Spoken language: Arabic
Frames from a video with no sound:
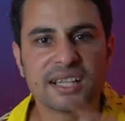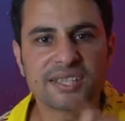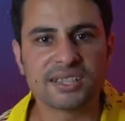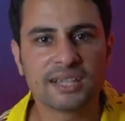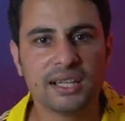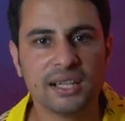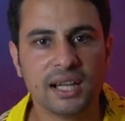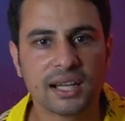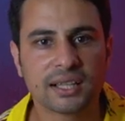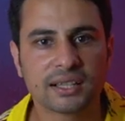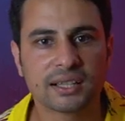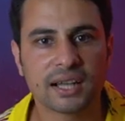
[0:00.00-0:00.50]

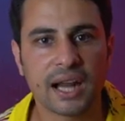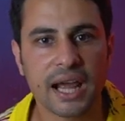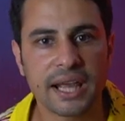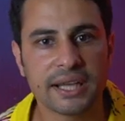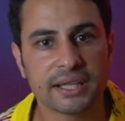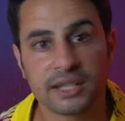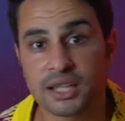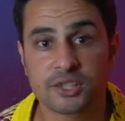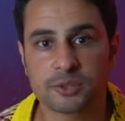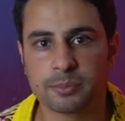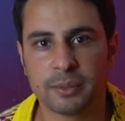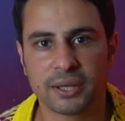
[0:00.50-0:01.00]
كسلك رح
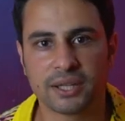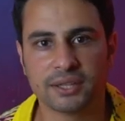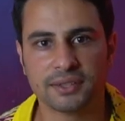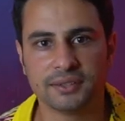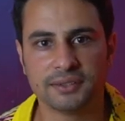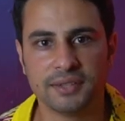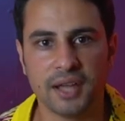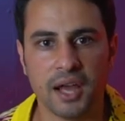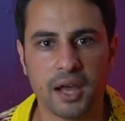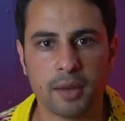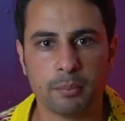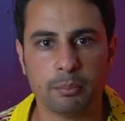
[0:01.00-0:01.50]
يكسبك
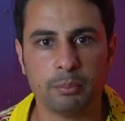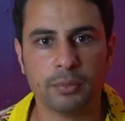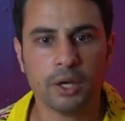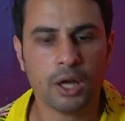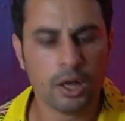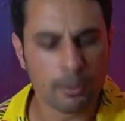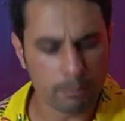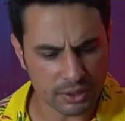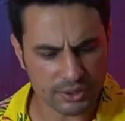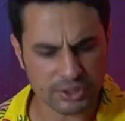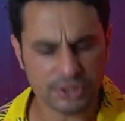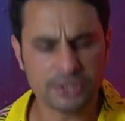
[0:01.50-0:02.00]
الذهب
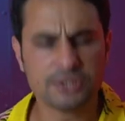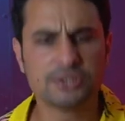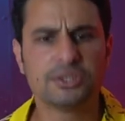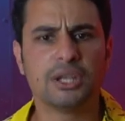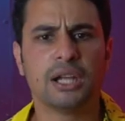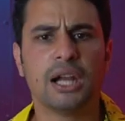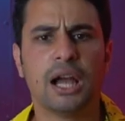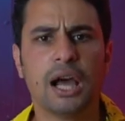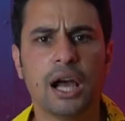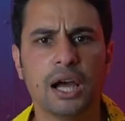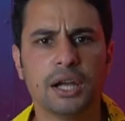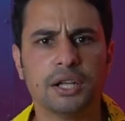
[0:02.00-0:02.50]
بس انت
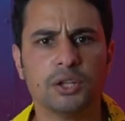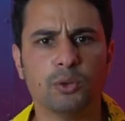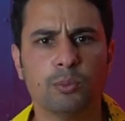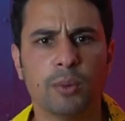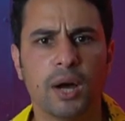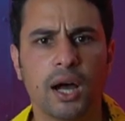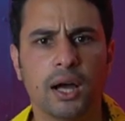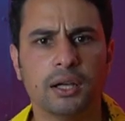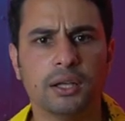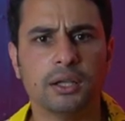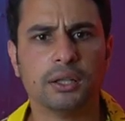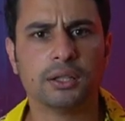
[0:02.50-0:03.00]
الحقني وما
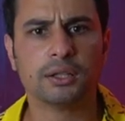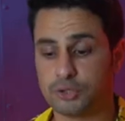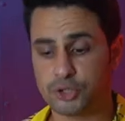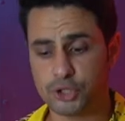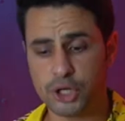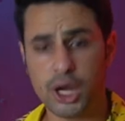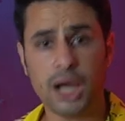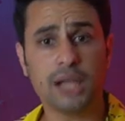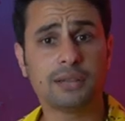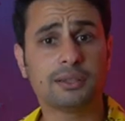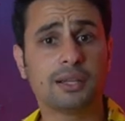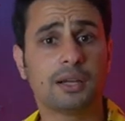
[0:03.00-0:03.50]
عليك
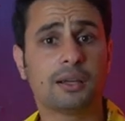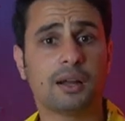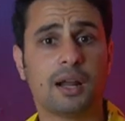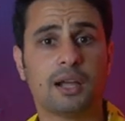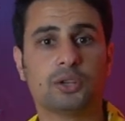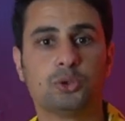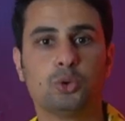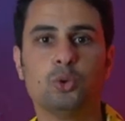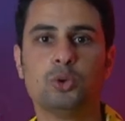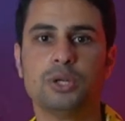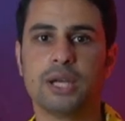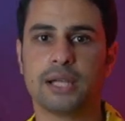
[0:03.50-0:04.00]
شغلتك راح
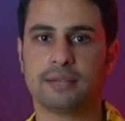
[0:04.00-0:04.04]
تكون